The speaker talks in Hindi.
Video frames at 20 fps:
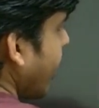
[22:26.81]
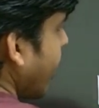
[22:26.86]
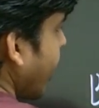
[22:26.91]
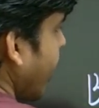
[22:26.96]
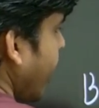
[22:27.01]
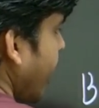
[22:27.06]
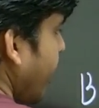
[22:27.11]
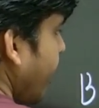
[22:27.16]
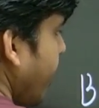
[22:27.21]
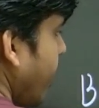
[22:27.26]

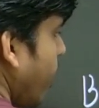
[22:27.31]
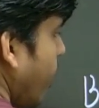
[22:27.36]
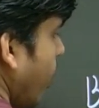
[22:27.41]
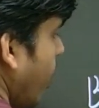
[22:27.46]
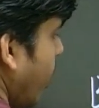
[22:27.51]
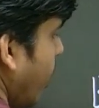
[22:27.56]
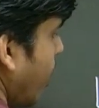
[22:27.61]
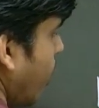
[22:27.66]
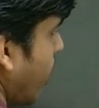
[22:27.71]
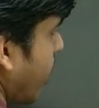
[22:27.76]
And let me draw
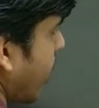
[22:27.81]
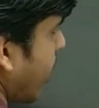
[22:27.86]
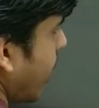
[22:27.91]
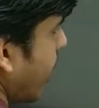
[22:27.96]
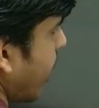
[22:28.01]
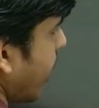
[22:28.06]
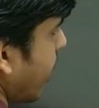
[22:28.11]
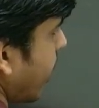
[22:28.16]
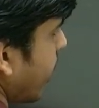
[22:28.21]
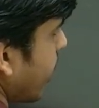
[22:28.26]
a dotted
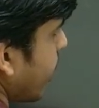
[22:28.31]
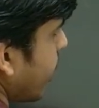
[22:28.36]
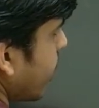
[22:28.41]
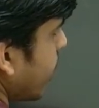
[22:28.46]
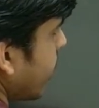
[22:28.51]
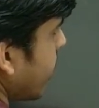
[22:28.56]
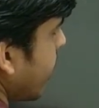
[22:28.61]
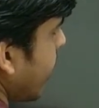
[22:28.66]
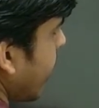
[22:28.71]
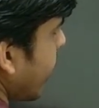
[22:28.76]
line.
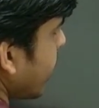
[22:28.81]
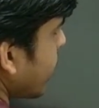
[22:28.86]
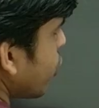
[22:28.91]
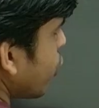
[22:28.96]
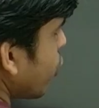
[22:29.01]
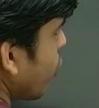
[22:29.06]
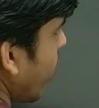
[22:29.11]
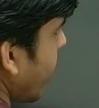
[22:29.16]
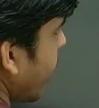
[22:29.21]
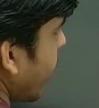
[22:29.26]
Then
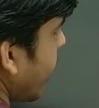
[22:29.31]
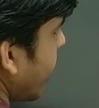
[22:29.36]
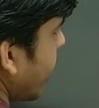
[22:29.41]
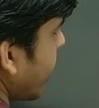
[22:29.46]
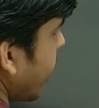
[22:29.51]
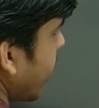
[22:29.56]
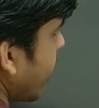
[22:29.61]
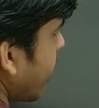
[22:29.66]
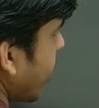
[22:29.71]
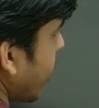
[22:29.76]
joining
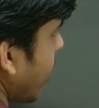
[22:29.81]
this.